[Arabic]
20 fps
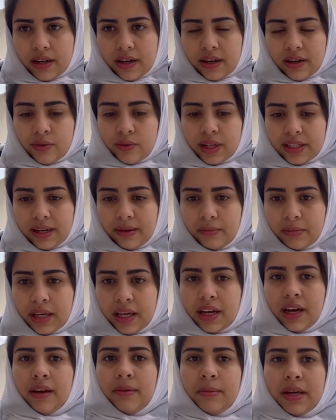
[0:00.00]
لولد
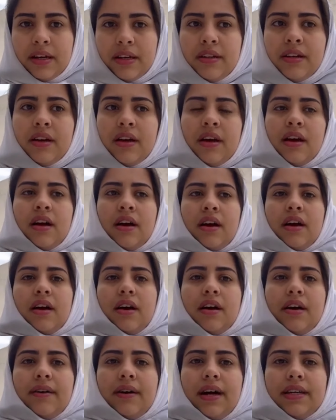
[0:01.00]
عمي حماد
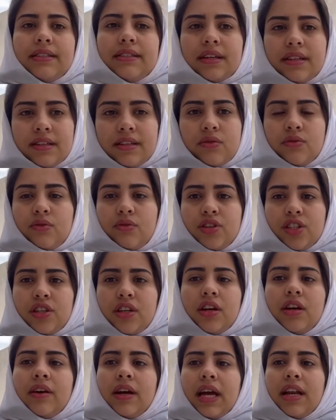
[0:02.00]
آه، حيت ختن
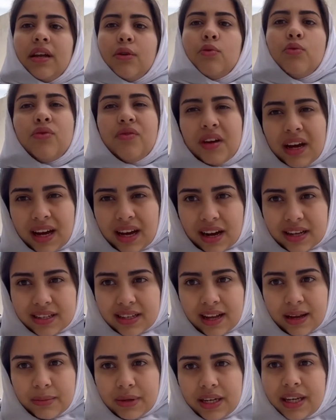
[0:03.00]
وكلشي يعني وفيها راس
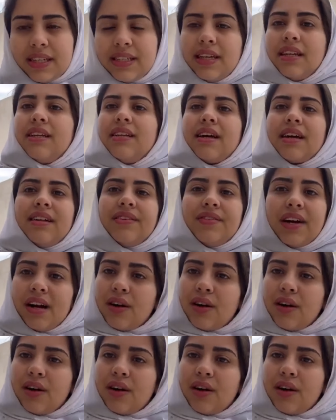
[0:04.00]
العام نيت يعني داخل فيها